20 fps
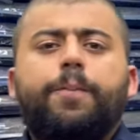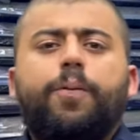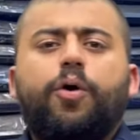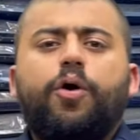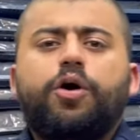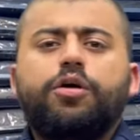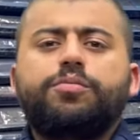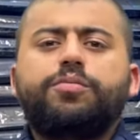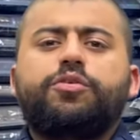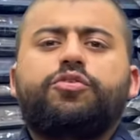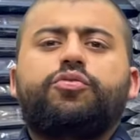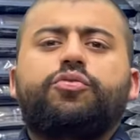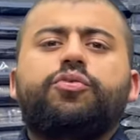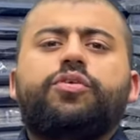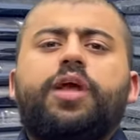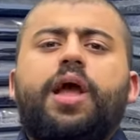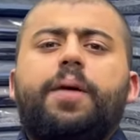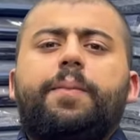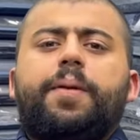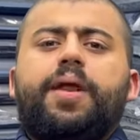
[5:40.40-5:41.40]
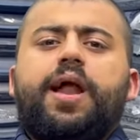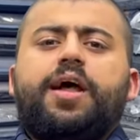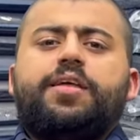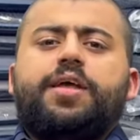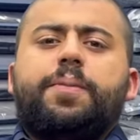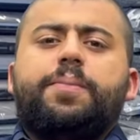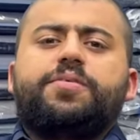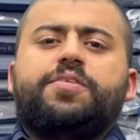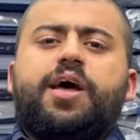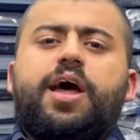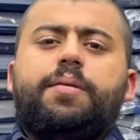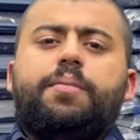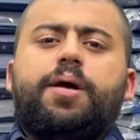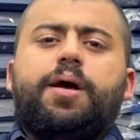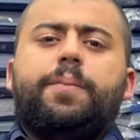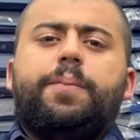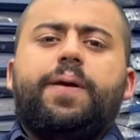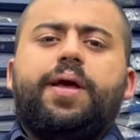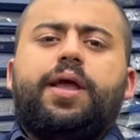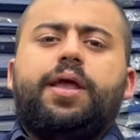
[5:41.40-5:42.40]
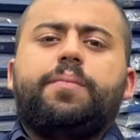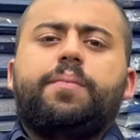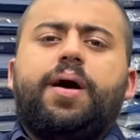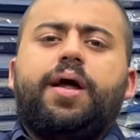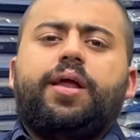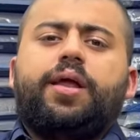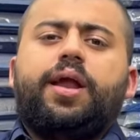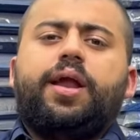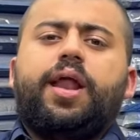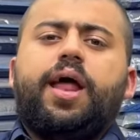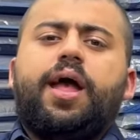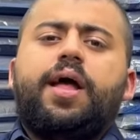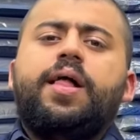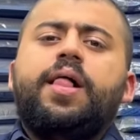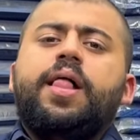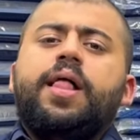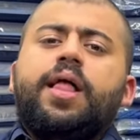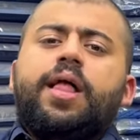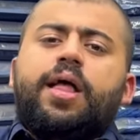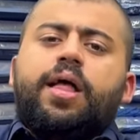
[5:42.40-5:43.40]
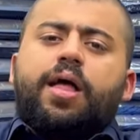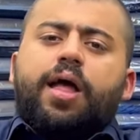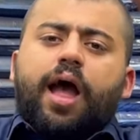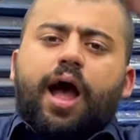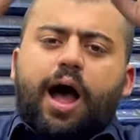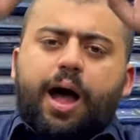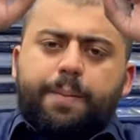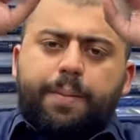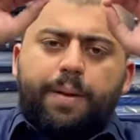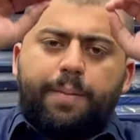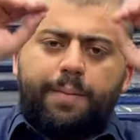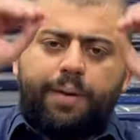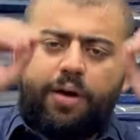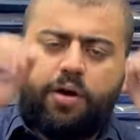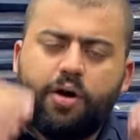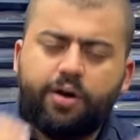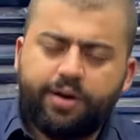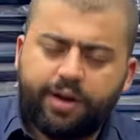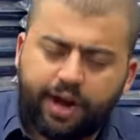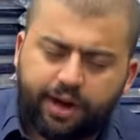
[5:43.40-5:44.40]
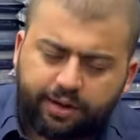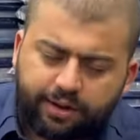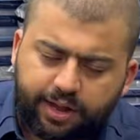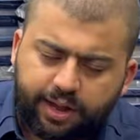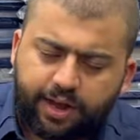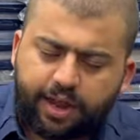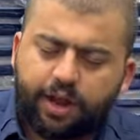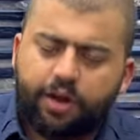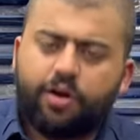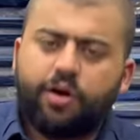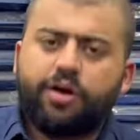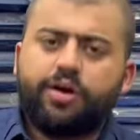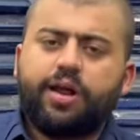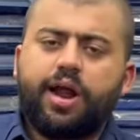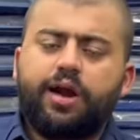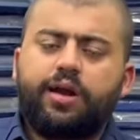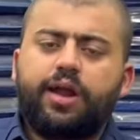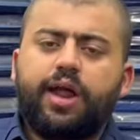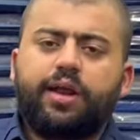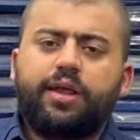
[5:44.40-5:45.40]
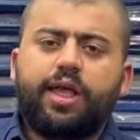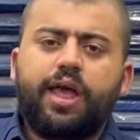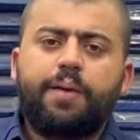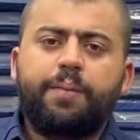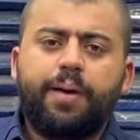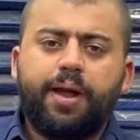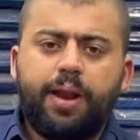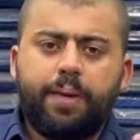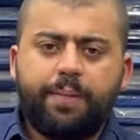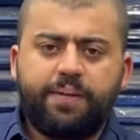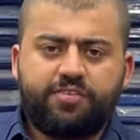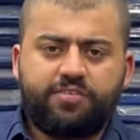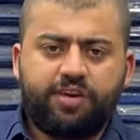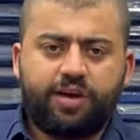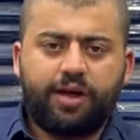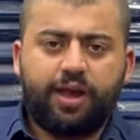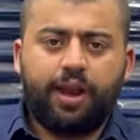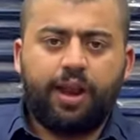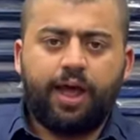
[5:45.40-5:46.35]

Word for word: बहुत मशहूर यहाँ पे राजा बाजार में कपड़े की मार्केट है आप हमें कांटेक्ट करें कांटेक्ट करके हमारे पास चक्कर